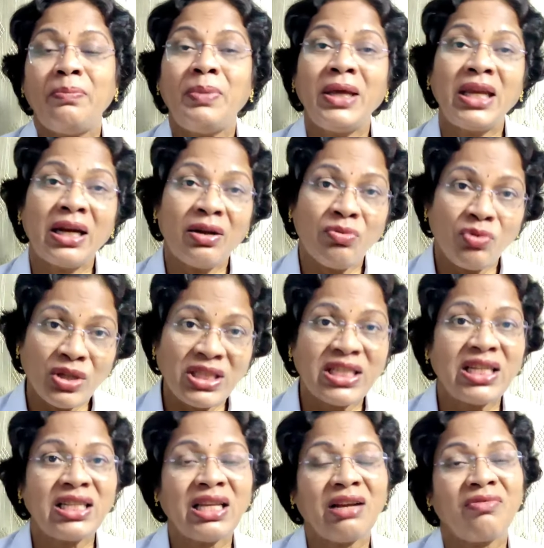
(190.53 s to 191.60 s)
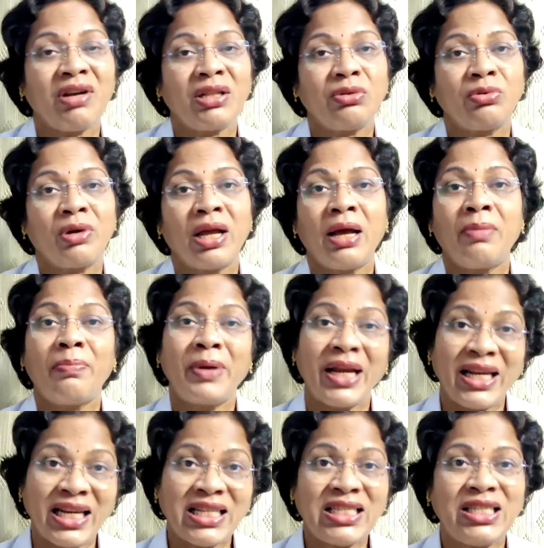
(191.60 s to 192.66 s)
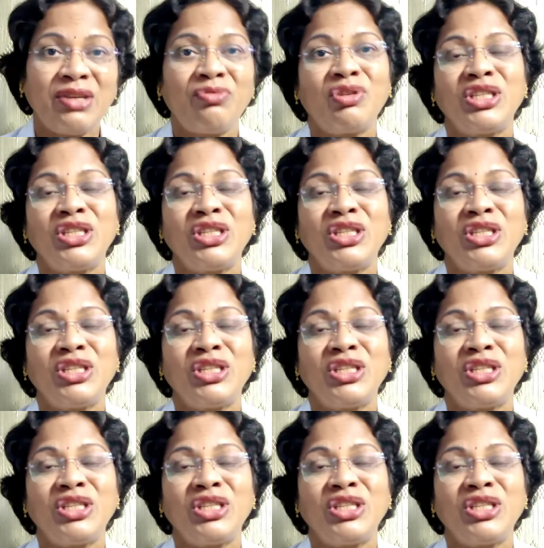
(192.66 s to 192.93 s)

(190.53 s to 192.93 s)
పీరియడ్ వచ్చిన తర్వాత కూడా ప్రెగ్నెన్సీ